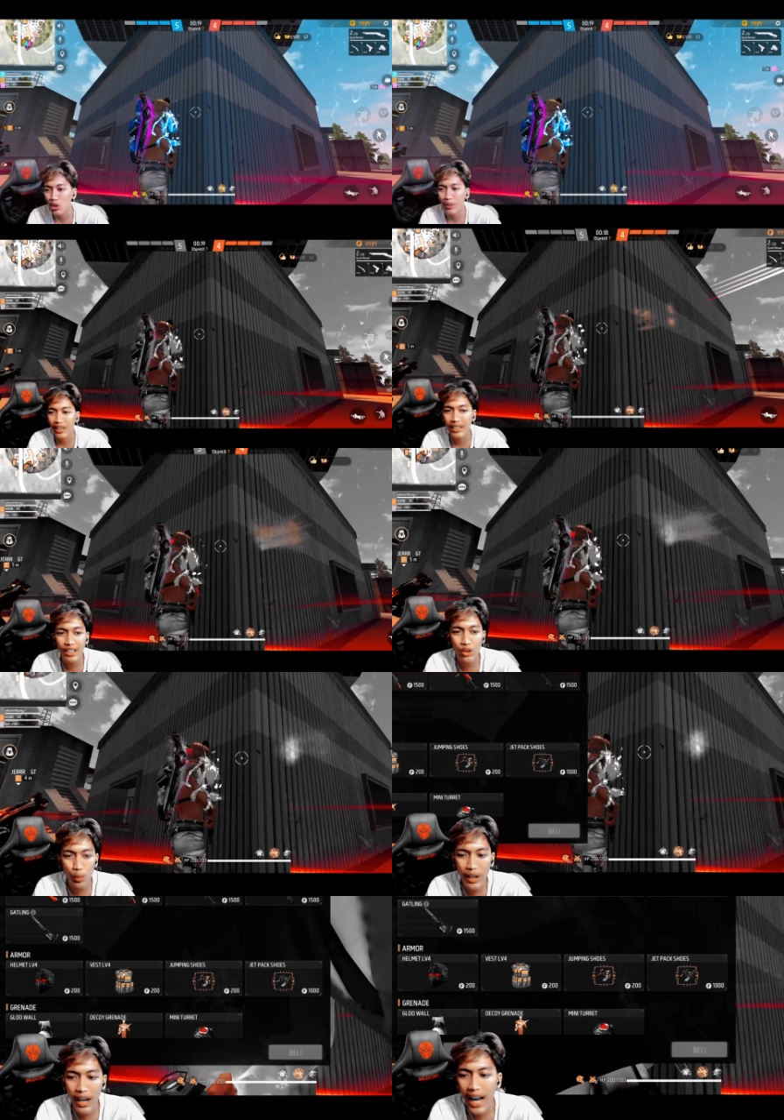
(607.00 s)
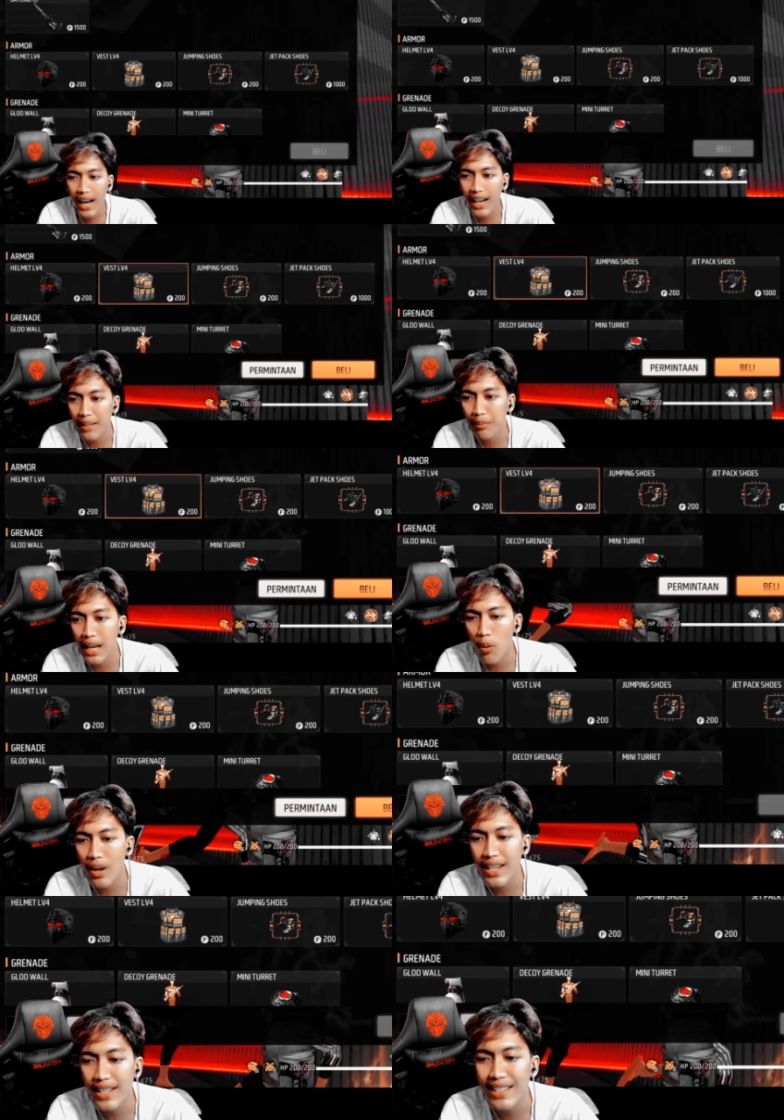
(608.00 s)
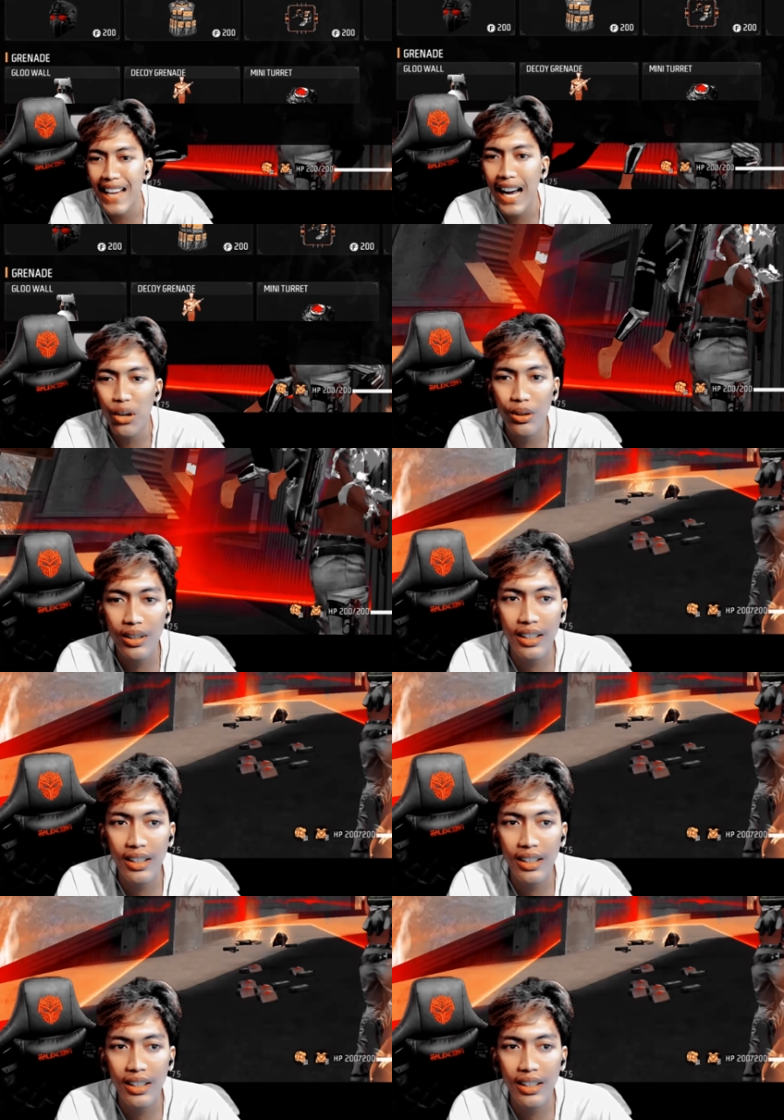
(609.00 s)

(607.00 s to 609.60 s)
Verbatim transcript: ya Jitrup yang akan melawan Ninjayu ke